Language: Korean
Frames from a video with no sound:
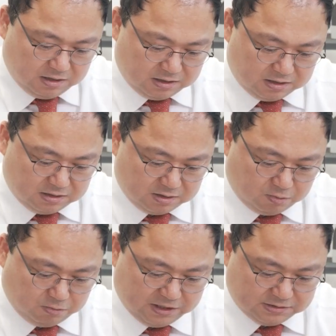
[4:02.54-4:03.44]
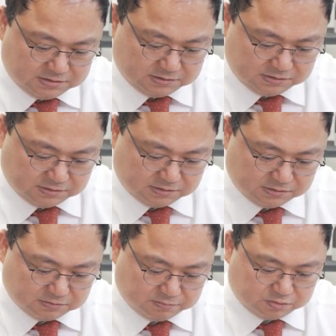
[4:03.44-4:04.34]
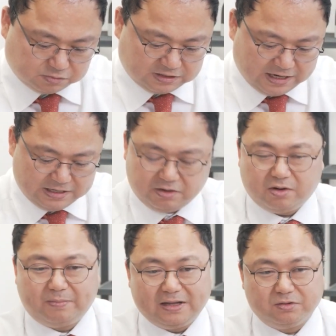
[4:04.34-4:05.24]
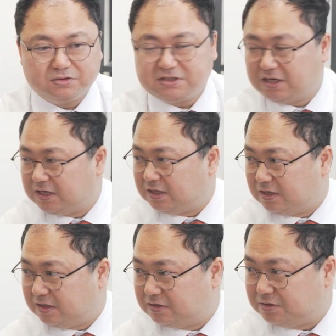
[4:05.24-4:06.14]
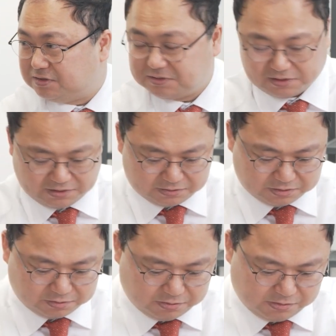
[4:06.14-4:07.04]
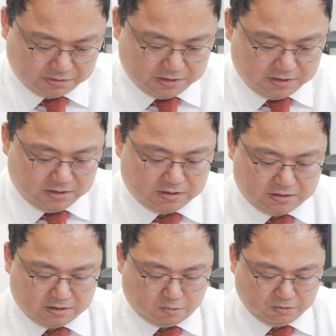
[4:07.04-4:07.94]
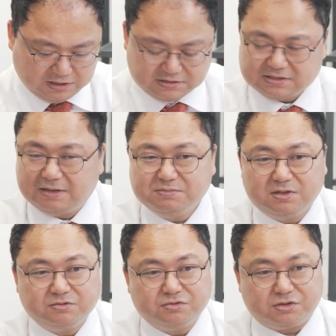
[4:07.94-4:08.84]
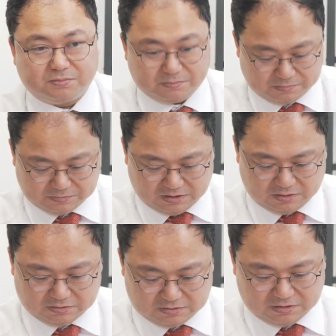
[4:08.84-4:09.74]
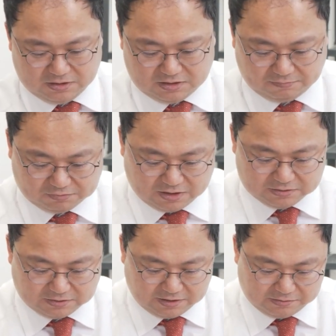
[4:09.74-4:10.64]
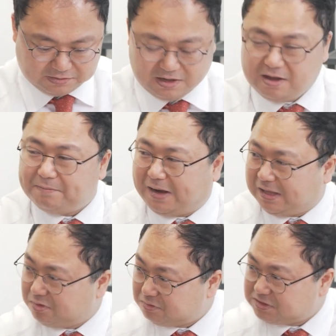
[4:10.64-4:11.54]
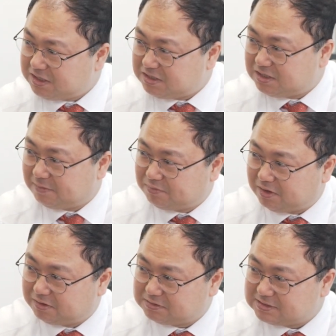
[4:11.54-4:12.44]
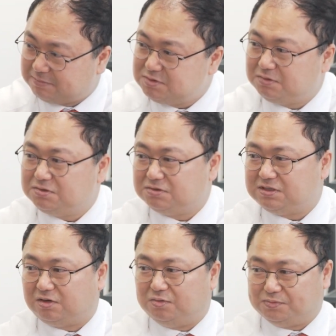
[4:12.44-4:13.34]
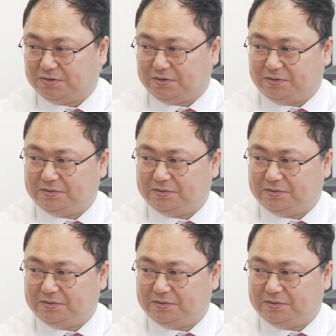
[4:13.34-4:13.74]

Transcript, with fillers: 어, 코덱스 또 타이거 반도체들이 네. 있어요. 그리고 어, 코덱스 삼성그룹 이런 ETF가 있는데요. 반도체 ETF에는 삼성전자가 없어요.